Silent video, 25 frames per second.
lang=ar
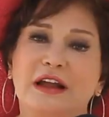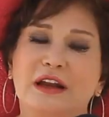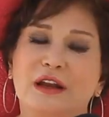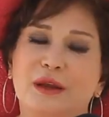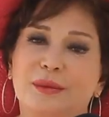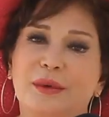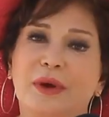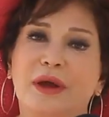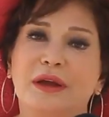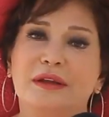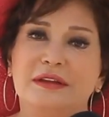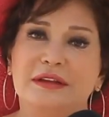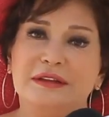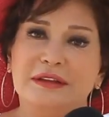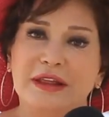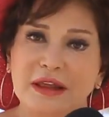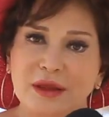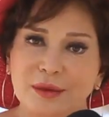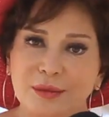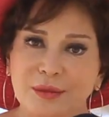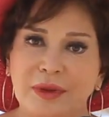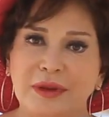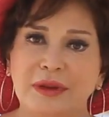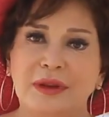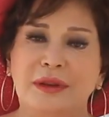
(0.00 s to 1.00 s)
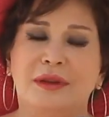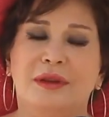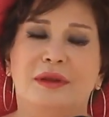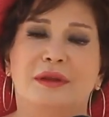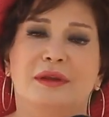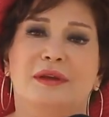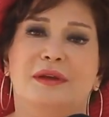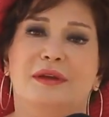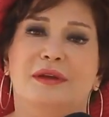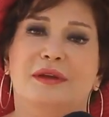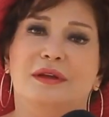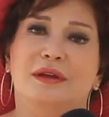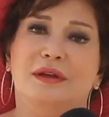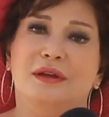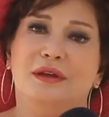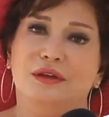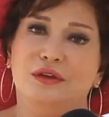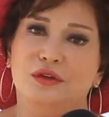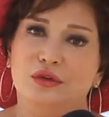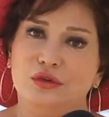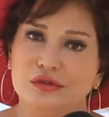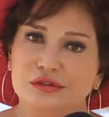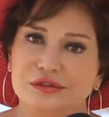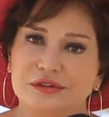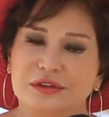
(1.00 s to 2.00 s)
على بعض دايما آه،
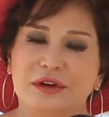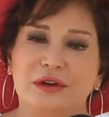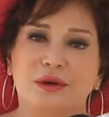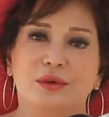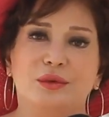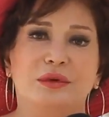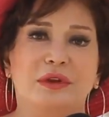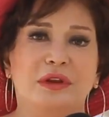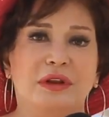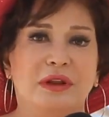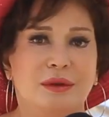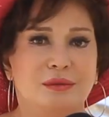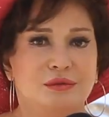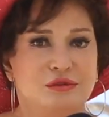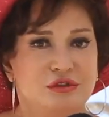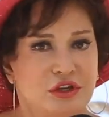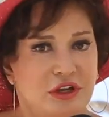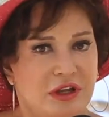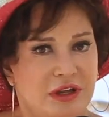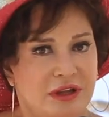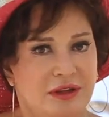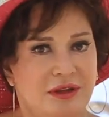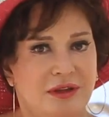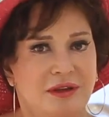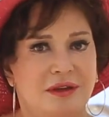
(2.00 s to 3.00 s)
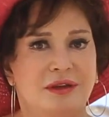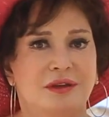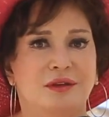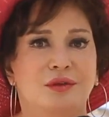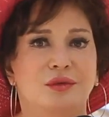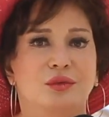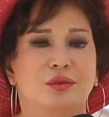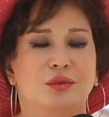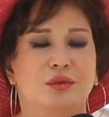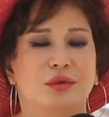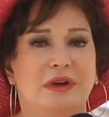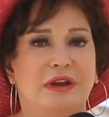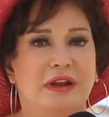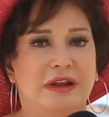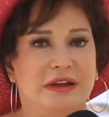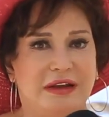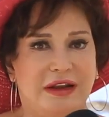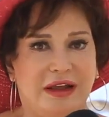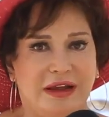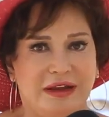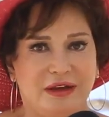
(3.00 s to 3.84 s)
يسرى وإلهام شاهين وليلى